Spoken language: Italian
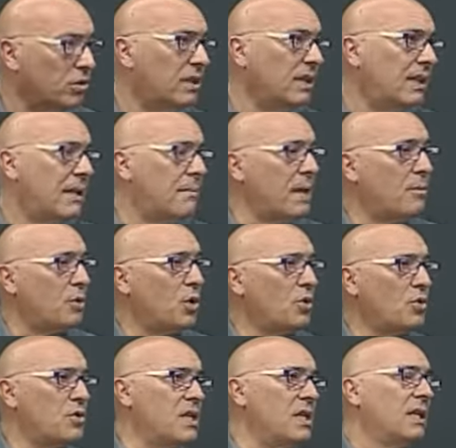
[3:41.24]
A nuovi
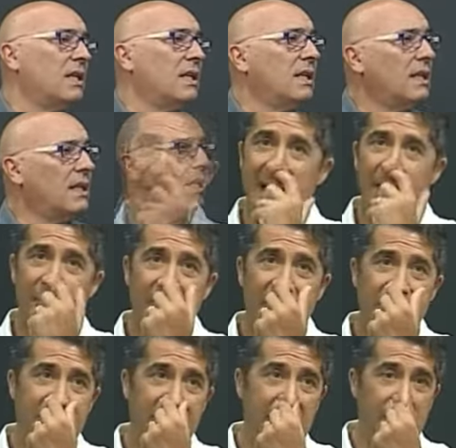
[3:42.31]
orizzonti, si apre
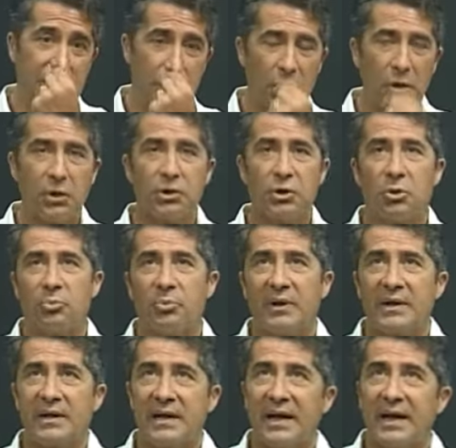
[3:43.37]
al territorio
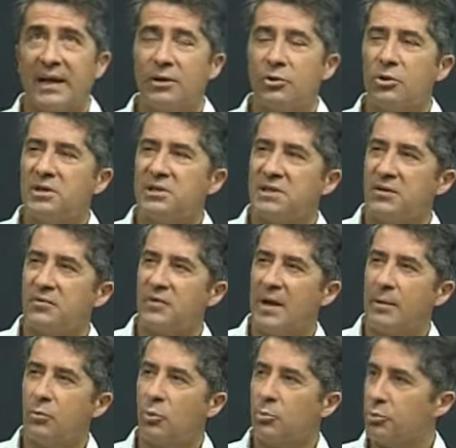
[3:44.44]
perché noi
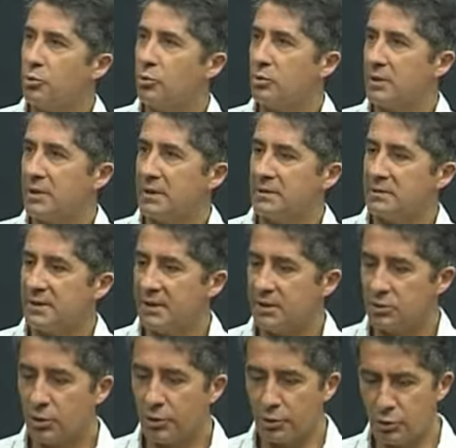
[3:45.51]
serviamo più eh,
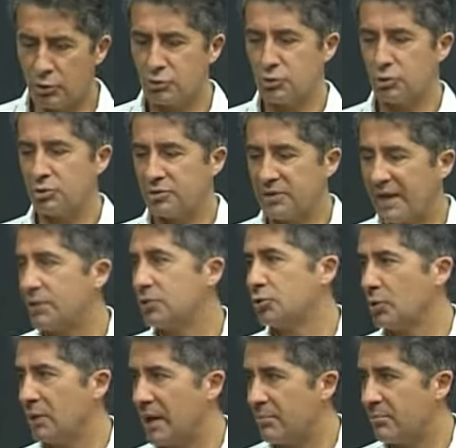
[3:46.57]
territori, non soltanto
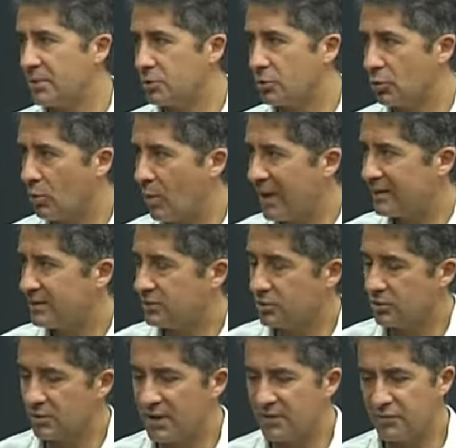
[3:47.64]
l'ambito
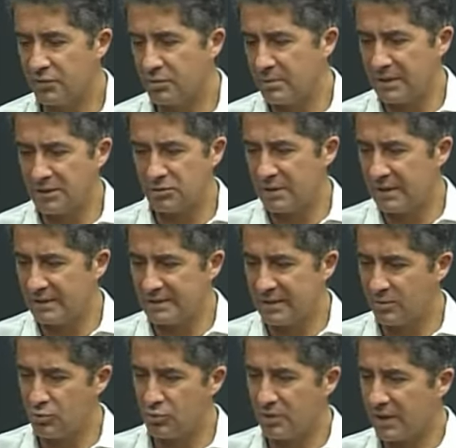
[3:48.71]
4 che è formato da
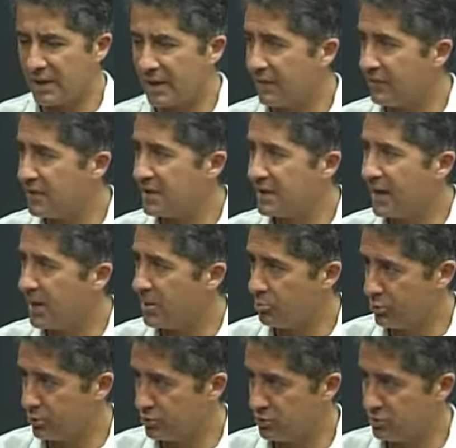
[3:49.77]
Altamura, Gravina e
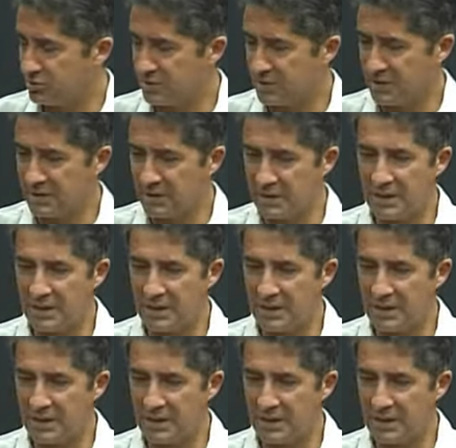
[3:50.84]
Poggiorsini.